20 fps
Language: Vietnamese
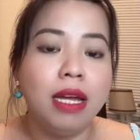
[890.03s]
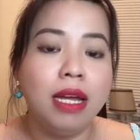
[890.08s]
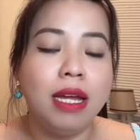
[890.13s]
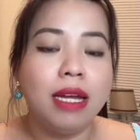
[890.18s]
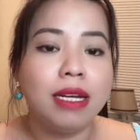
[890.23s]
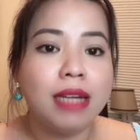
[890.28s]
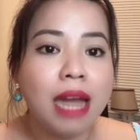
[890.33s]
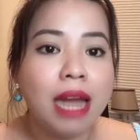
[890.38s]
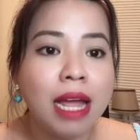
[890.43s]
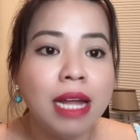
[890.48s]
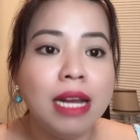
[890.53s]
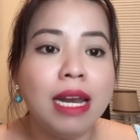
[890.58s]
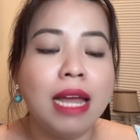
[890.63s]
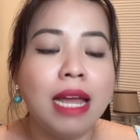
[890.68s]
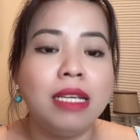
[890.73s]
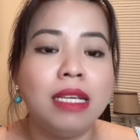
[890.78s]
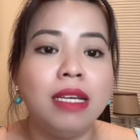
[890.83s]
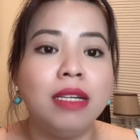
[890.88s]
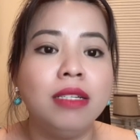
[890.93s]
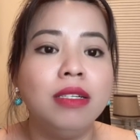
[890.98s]
Đây là
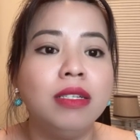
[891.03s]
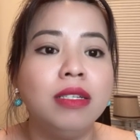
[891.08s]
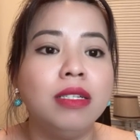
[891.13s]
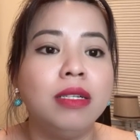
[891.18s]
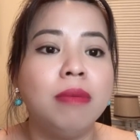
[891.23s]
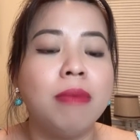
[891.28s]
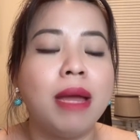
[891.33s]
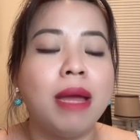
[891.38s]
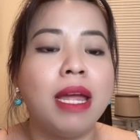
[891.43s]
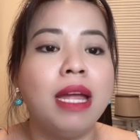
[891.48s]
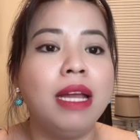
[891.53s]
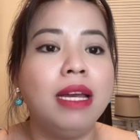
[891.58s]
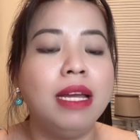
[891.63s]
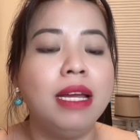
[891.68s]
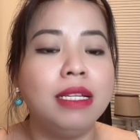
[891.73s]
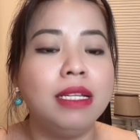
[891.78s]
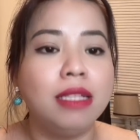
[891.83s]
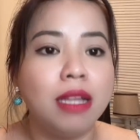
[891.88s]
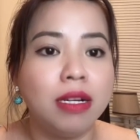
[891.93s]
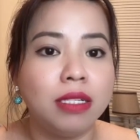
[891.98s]
những người mà
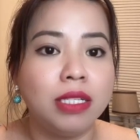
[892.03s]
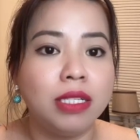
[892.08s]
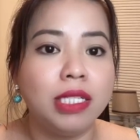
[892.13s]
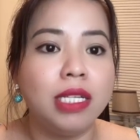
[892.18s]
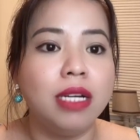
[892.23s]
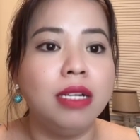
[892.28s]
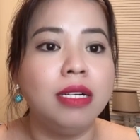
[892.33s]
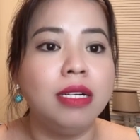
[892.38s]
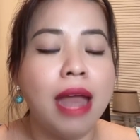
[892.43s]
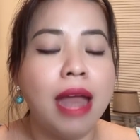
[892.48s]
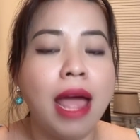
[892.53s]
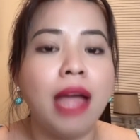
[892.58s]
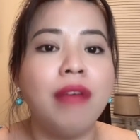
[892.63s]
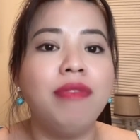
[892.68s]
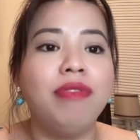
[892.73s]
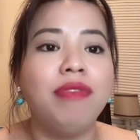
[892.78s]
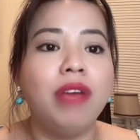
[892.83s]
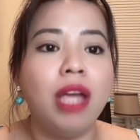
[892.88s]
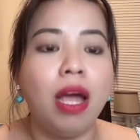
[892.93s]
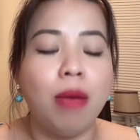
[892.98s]
Haley thật sự đáng
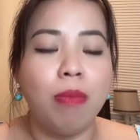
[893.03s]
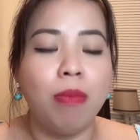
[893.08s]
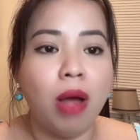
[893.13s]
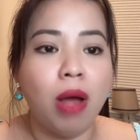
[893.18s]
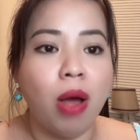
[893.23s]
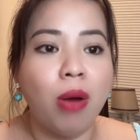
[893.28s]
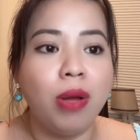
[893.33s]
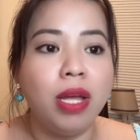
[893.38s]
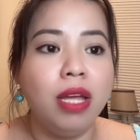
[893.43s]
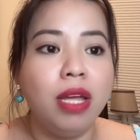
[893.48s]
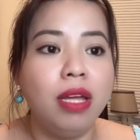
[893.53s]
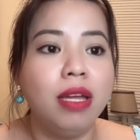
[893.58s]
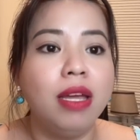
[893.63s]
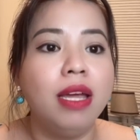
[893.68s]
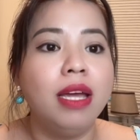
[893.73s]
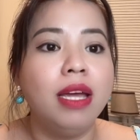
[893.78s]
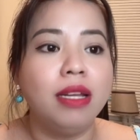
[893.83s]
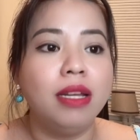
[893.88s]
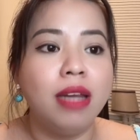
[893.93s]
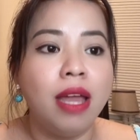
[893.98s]
phải học hỏi
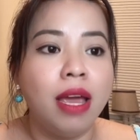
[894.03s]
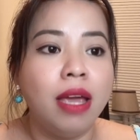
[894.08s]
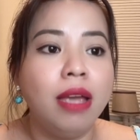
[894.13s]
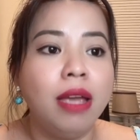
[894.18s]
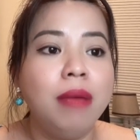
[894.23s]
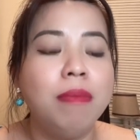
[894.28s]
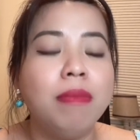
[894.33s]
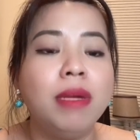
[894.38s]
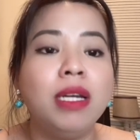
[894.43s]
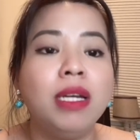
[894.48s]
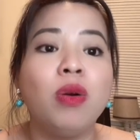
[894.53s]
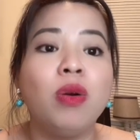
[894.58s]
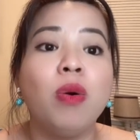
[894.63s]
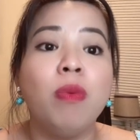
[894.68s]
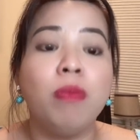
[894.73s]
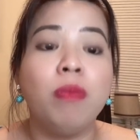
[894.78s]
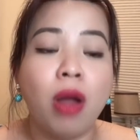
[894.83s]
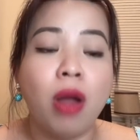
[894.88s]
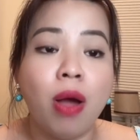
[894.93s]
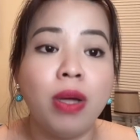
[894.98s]
để mình
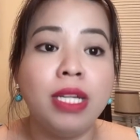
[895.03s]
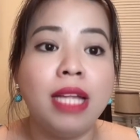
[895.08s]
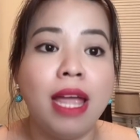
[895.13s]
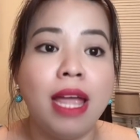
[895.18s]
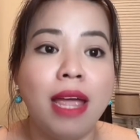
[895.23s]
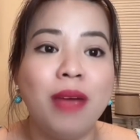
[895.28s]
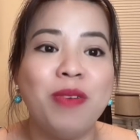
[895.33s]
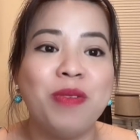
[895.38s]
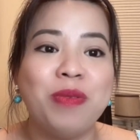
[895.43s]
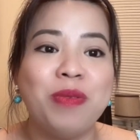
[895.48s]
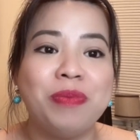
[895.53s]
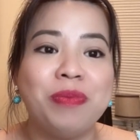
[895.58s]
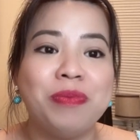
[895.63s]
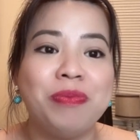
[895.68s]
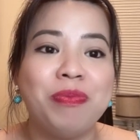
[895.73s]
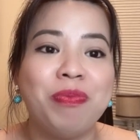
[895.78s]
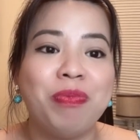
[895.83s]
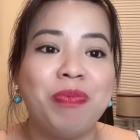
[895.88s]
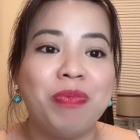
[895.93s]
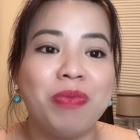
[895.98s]
cùng noi theo.
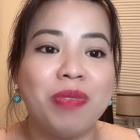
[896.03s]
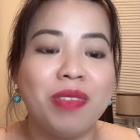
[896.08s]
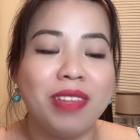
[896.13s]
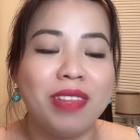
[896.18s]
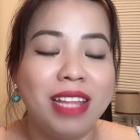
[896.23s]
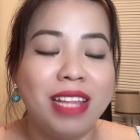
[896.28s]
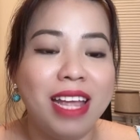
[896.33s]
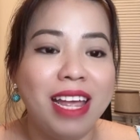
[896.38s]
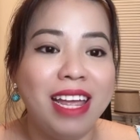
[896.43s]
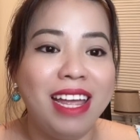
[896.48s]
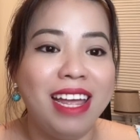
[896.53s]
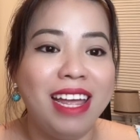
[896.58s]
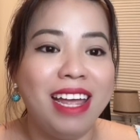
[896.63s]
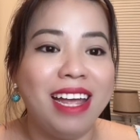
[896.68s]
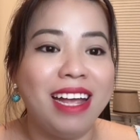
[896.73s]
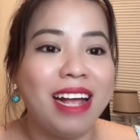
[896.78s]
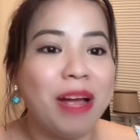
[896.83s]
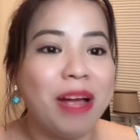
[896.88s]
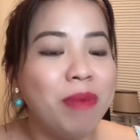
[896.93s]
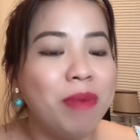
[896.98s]

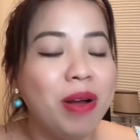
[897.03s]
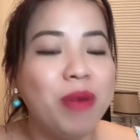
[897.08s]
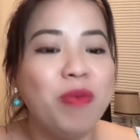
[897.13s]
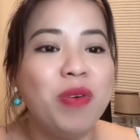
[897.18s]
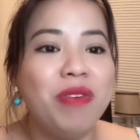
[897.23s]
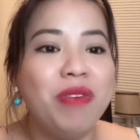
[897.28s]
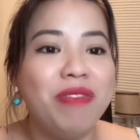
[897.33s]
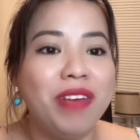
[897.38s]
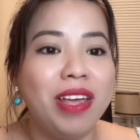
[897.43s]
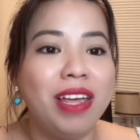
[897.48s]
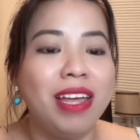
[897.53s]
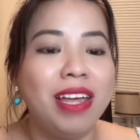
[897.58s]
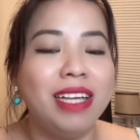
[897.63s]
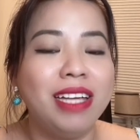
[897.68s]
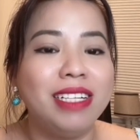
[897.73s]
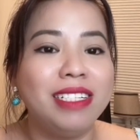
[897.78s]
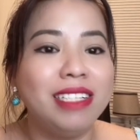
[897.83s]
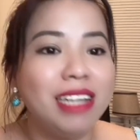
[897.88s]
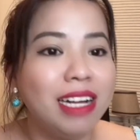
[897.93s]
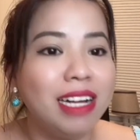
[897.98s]
Thì cảm ơn quý vị
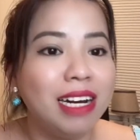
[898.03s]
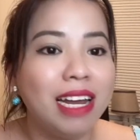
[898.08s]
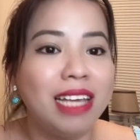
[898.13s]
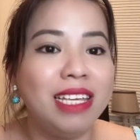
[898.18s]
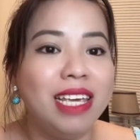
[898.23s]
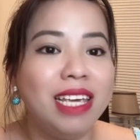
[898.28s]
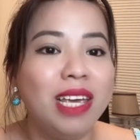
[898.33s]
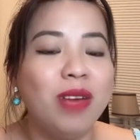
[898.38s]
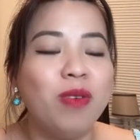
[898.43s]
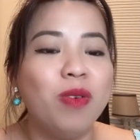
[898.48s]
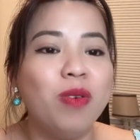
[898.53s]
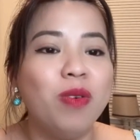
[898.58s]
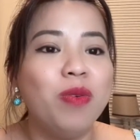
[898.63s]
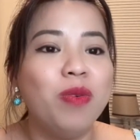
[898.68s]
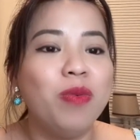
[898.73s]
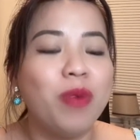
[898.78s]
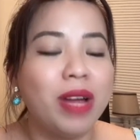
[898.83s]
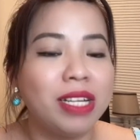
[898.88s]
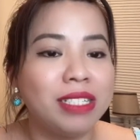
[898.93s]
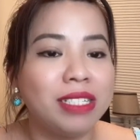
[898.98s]
rất là nhiều
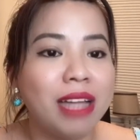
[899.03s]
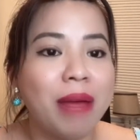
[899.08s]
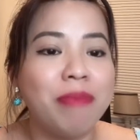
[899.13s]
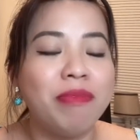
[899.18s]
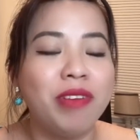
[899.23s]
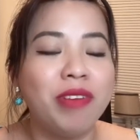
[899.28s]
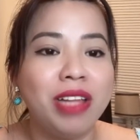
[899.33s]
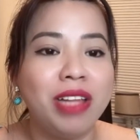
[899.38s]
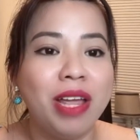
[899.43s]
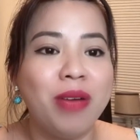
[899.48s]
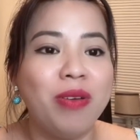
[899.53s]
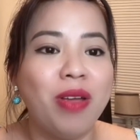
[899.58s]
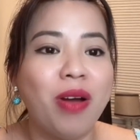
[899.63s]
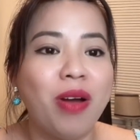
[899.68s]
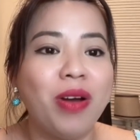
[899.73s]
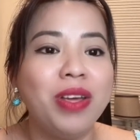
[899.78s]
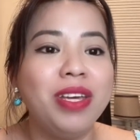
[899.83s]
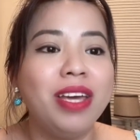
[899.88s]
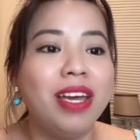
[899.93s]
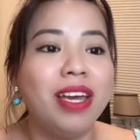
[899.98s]
luôn quan tâm và theo
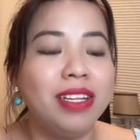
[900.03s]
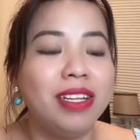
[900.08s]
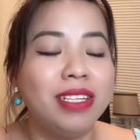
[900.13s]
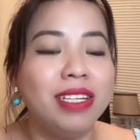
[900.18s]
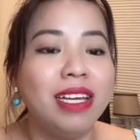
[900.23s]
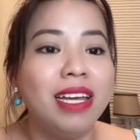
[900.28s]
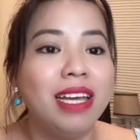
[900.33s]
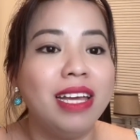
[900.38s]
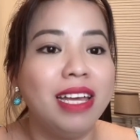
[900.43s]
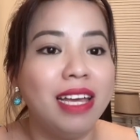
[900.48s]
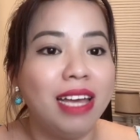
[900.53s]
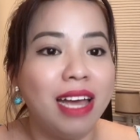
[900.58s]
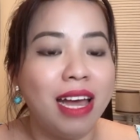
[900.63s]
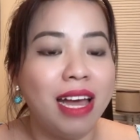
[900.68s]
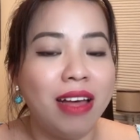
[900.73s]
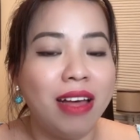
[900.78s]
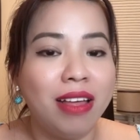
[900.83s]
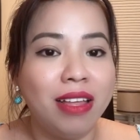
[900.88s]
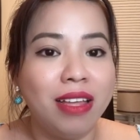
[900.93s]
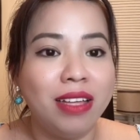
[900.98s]
dõi kênh à,